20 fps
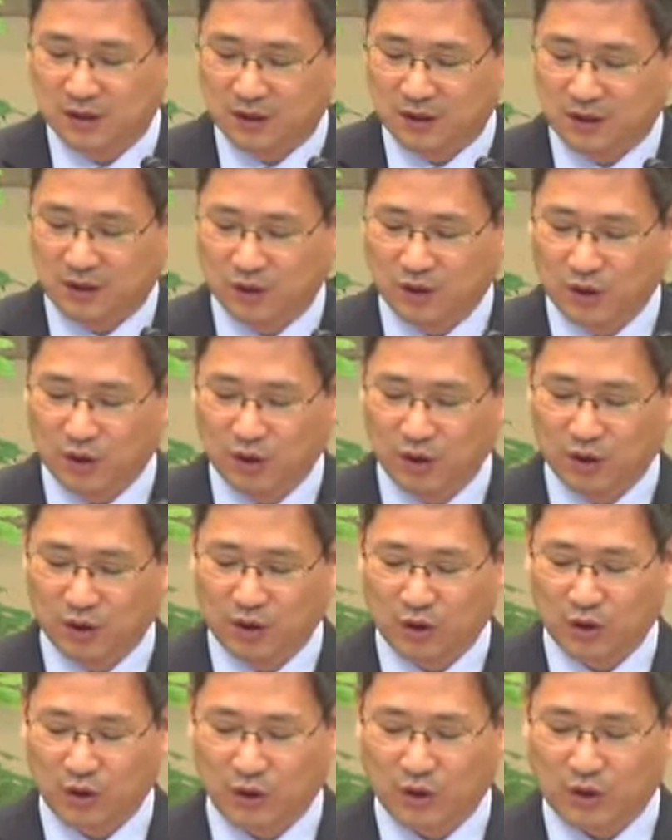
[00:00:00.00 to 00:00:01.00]

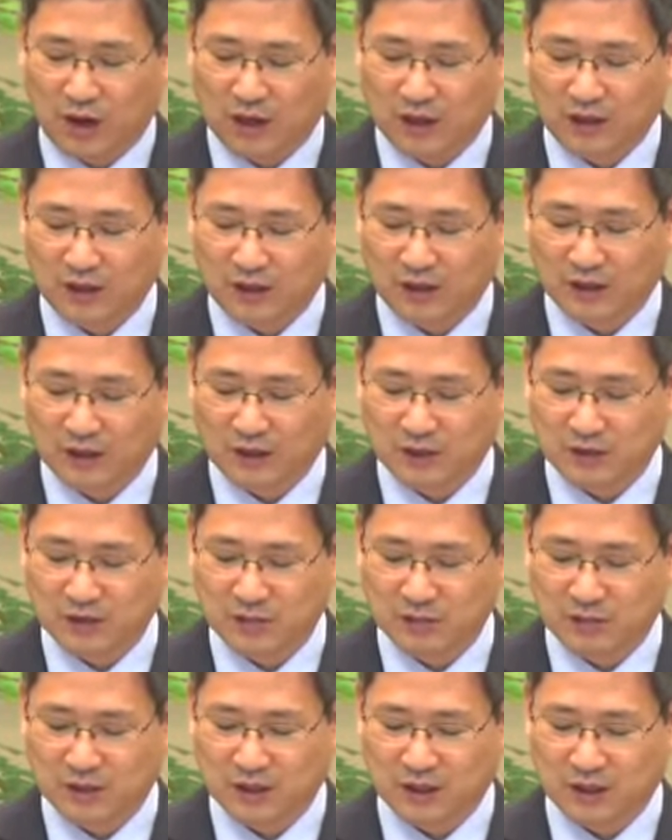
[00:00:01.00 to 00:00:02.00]
그리고 광야에
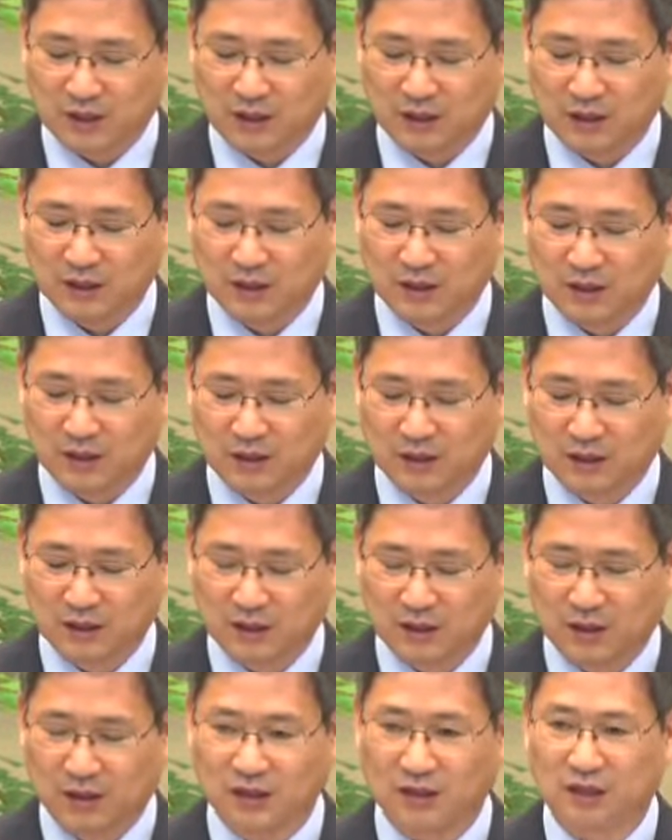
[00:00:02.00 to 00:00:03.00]
나왔습니다.
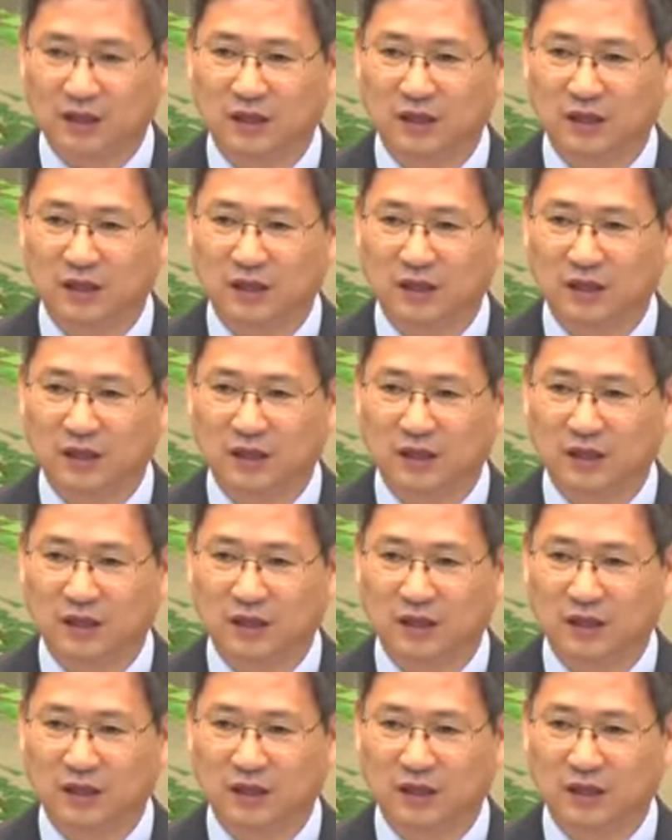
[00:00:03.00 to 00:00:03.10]
그들을